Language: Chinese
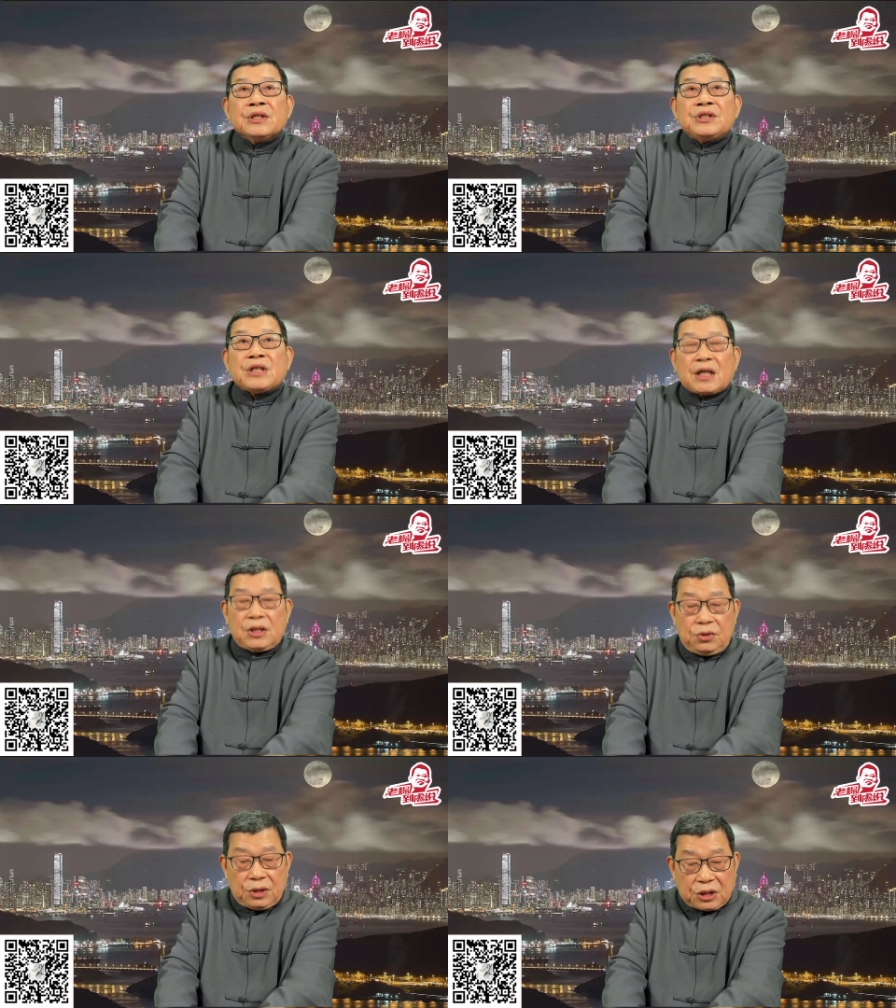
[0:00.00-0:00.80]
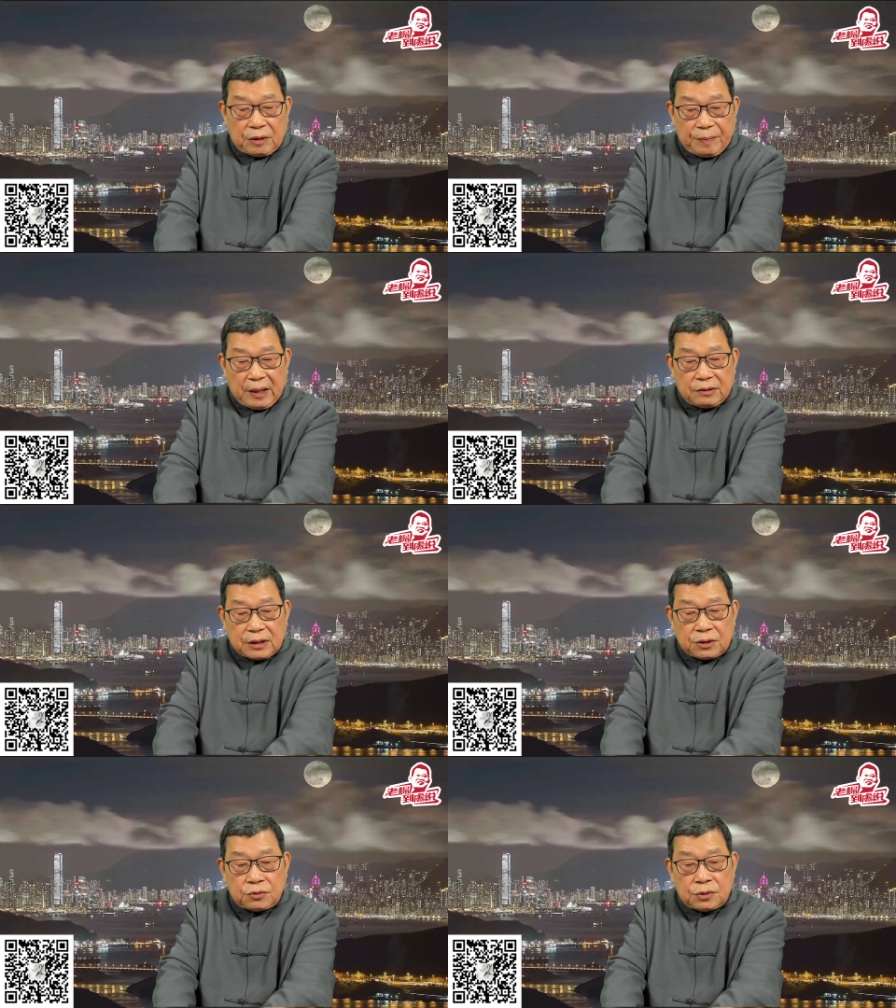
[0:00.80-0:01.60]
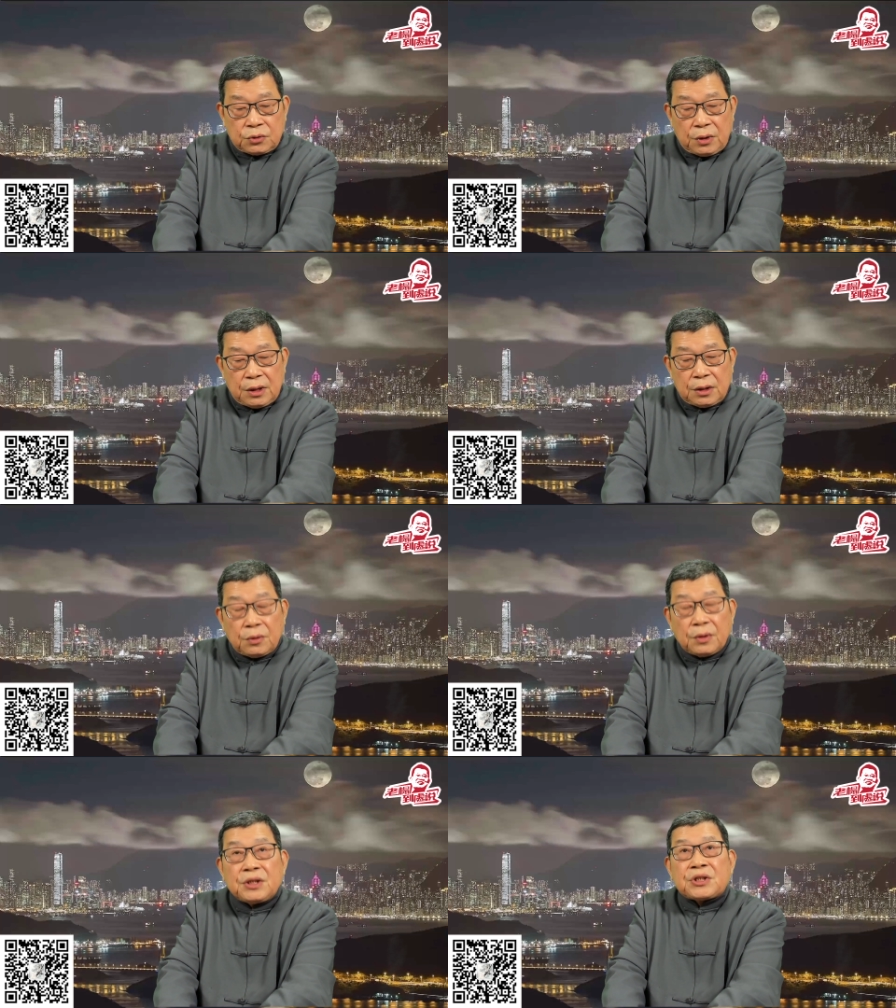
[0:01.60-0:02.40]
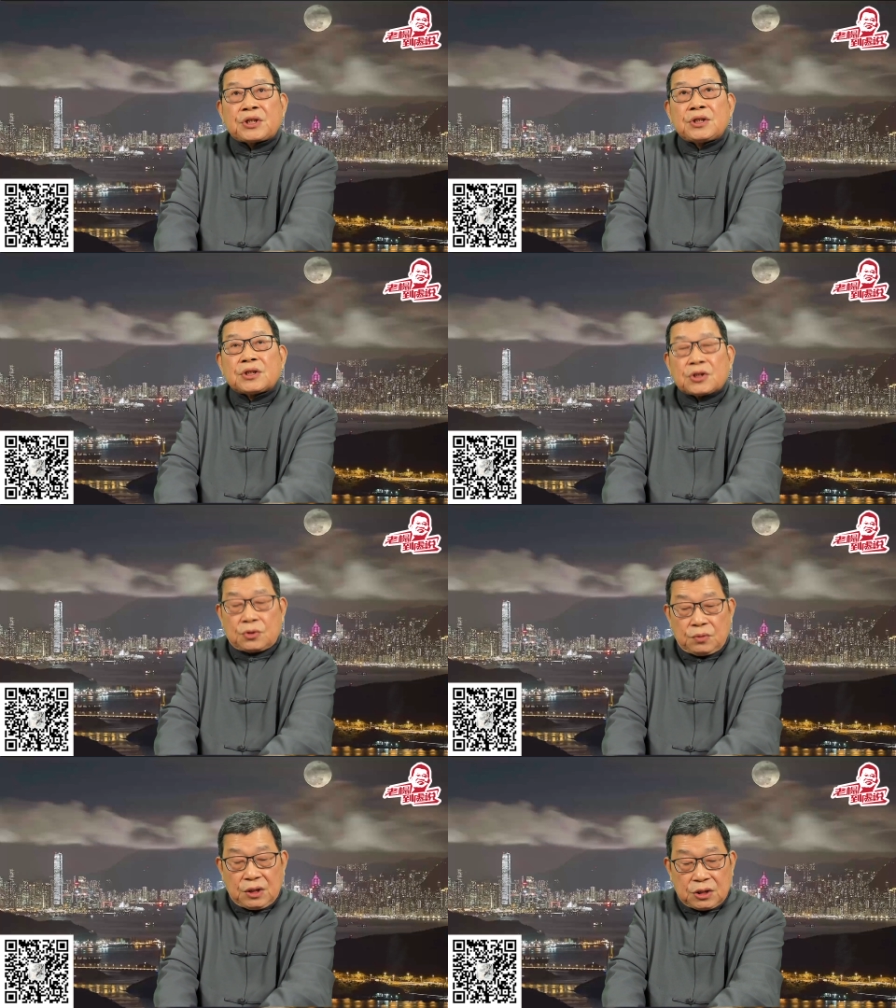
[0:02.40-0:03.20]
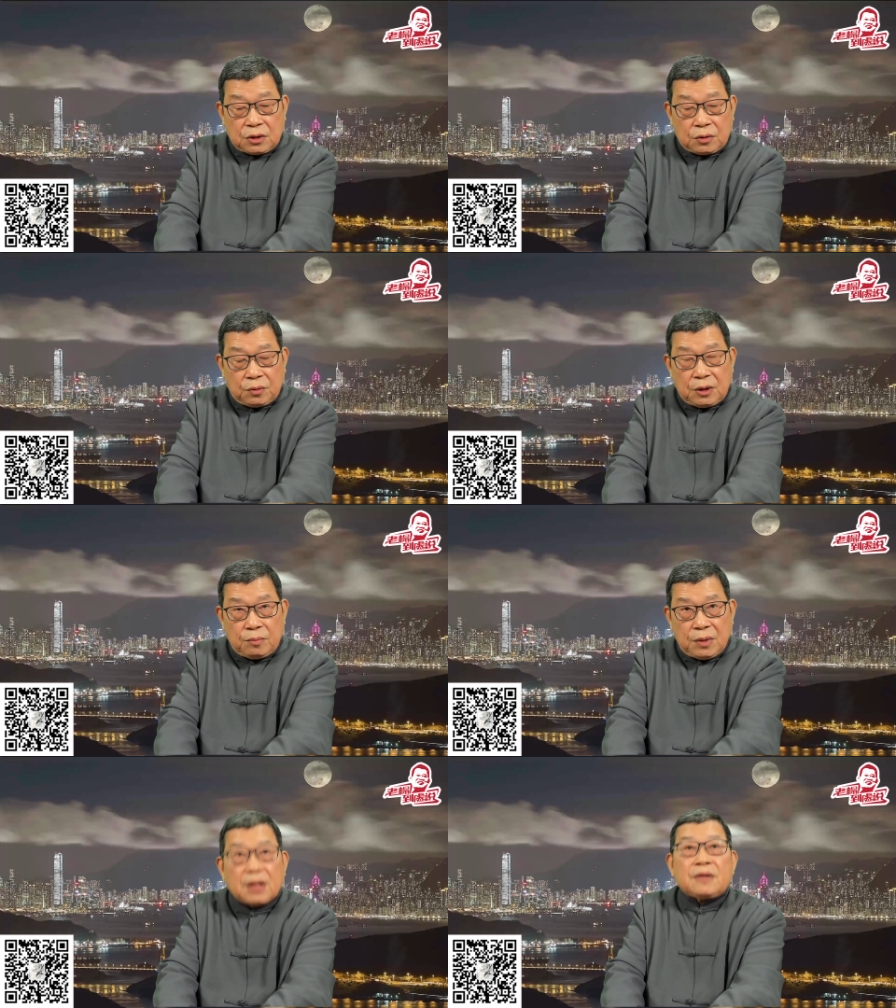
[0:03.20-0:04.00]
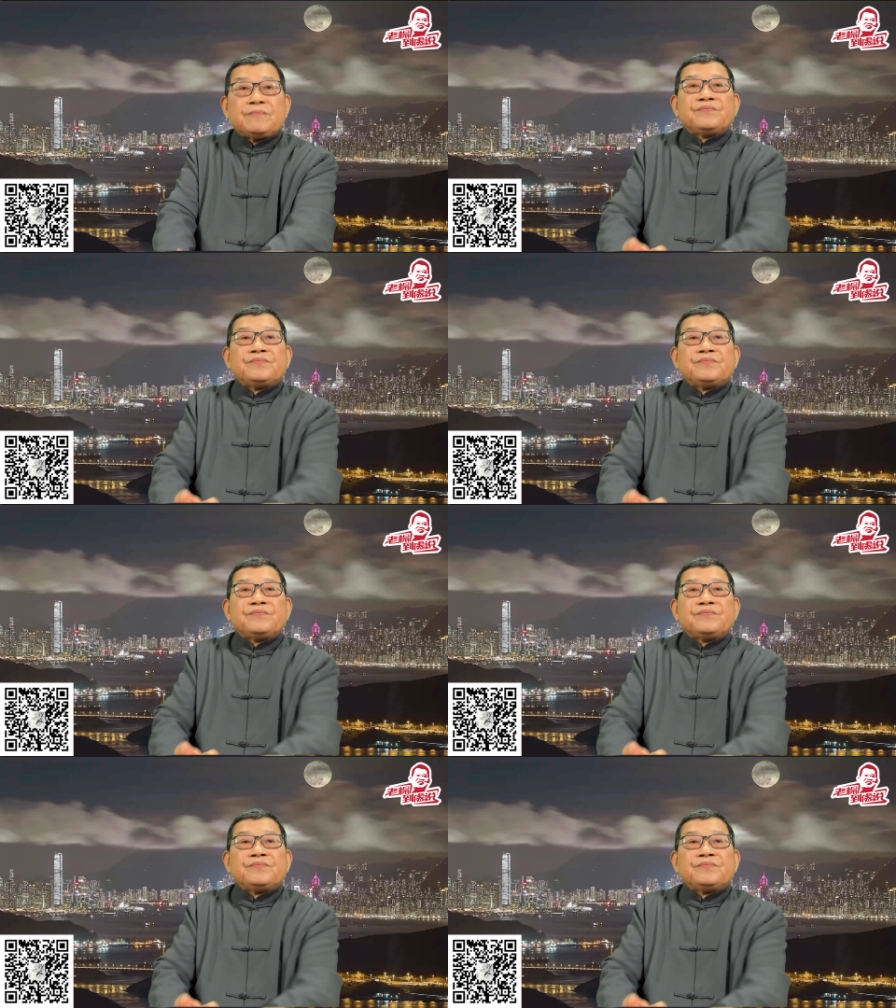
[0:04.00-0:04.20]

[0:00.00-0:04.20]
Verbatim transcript: 将一月十八号在瑞瑞士的苏黎世会面。